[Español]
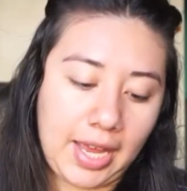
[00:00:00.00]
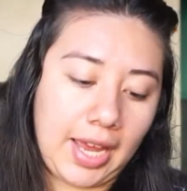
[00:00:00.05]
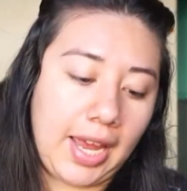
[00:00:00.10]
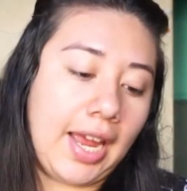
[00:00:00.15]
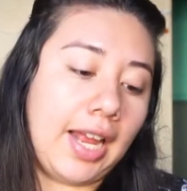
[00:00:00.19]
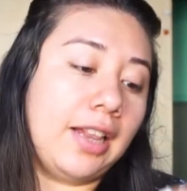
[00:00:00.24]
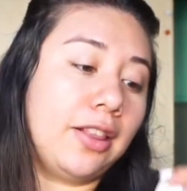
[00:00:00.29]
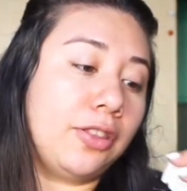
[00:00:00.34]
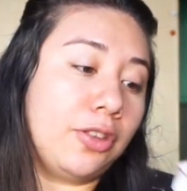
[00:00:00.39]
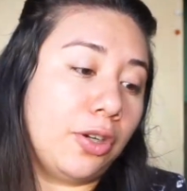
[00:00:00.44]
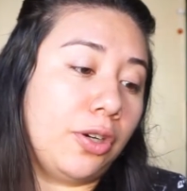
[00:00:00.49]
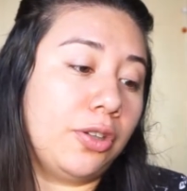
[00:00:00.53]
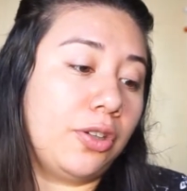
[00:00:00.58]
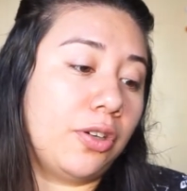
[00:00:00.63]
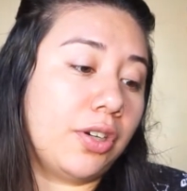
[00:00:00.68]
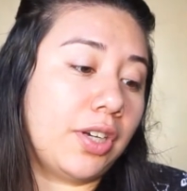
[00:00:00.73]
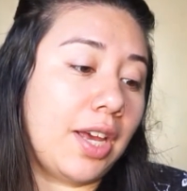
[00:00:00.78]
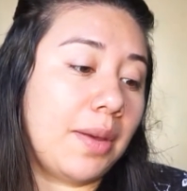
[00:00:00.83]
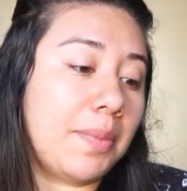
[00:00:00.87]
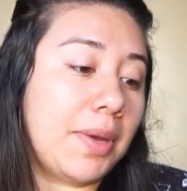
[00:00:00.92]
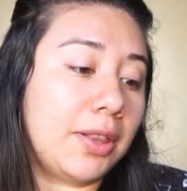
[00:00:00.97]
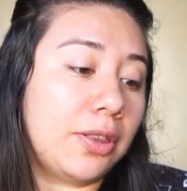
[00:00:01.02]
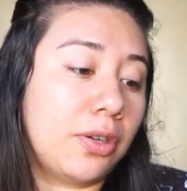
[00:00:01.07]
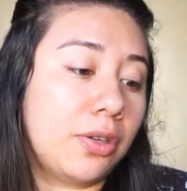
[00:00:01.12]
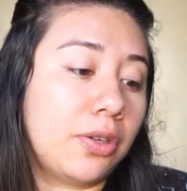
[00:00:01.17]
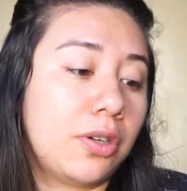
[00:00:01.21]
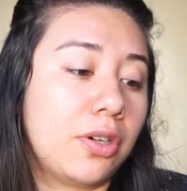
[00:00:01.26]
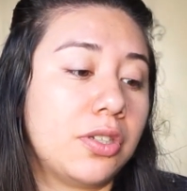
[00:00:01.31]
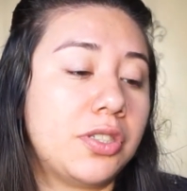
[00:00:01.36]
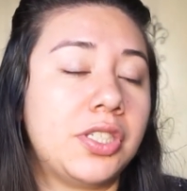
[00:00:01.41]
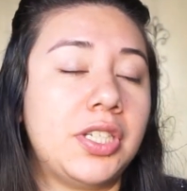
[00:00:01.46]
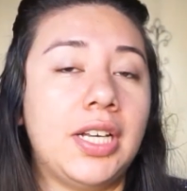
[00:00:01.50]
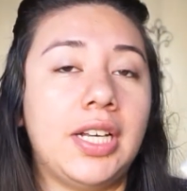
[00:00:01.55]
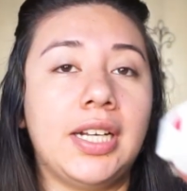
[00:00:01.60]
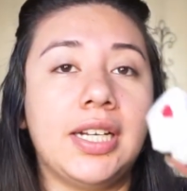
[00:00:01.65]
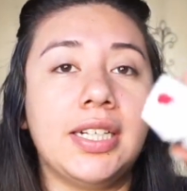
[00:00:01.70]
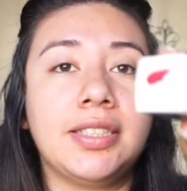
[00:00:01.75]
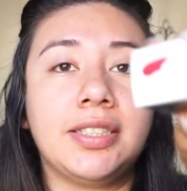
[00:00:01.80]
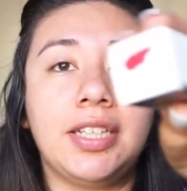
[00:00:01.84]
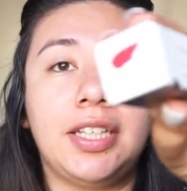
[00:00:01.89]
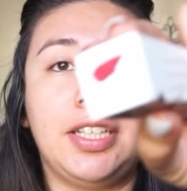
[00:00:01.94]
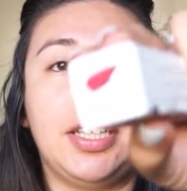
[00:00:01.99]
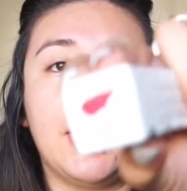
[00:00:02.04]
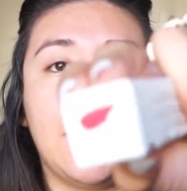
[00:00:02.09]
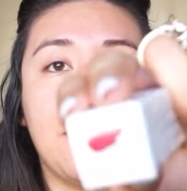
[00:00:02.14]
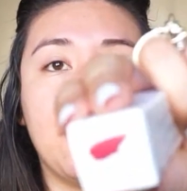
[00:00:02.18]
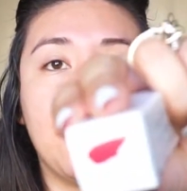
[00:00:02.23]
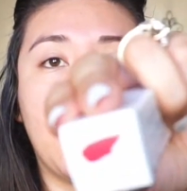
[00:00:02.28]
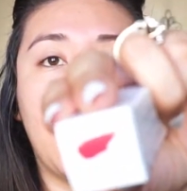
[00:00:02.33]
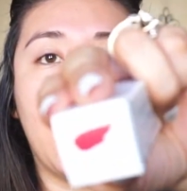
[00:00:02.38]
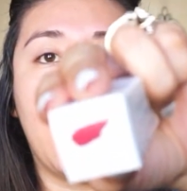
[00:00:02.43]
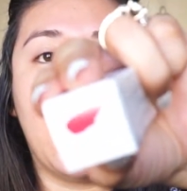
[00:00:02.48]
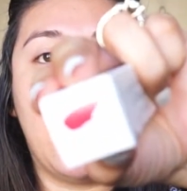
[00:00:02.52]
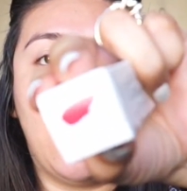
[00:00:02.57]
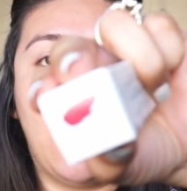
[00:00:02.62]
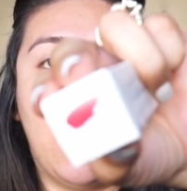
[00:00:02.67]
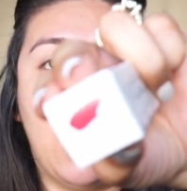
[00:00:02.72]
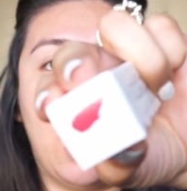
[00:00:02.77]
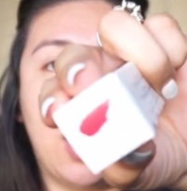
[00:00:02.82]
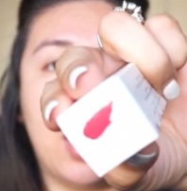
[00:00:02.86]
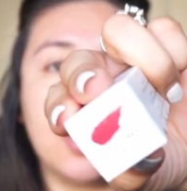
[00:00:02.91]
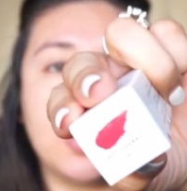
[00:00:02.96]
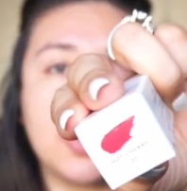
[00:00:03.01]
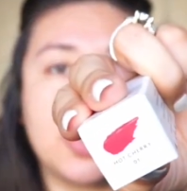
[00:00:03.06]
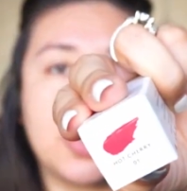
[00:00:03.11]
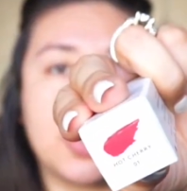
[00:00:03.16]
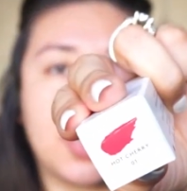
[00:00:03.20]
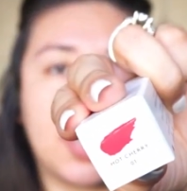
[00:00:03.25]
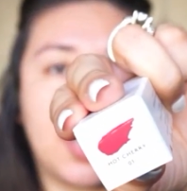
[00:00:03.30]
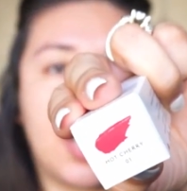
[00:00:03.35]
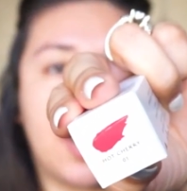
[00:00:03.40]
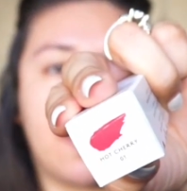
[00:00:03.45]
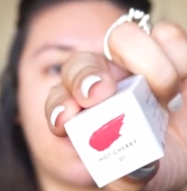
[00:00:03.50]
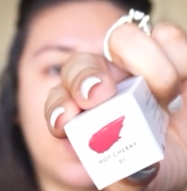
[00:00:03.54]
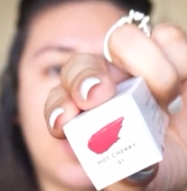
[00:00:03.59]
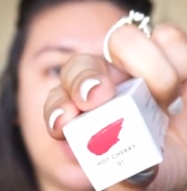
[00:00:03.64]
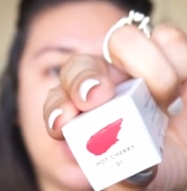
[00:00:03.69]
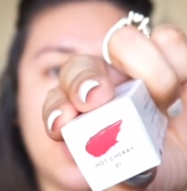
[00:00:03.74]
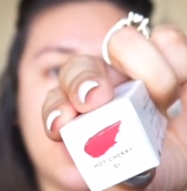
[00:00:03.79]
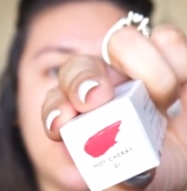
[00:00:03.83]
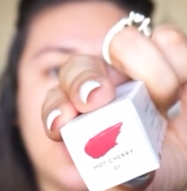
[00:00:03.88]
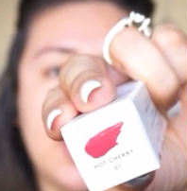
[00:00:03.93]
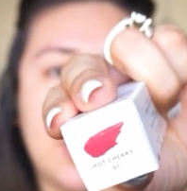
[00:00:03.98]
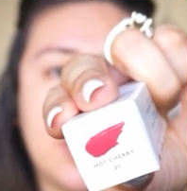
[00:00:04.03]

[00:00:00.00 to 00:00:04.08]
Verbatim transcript: El tono que me tocó, chicas, se llama Hot Cherry.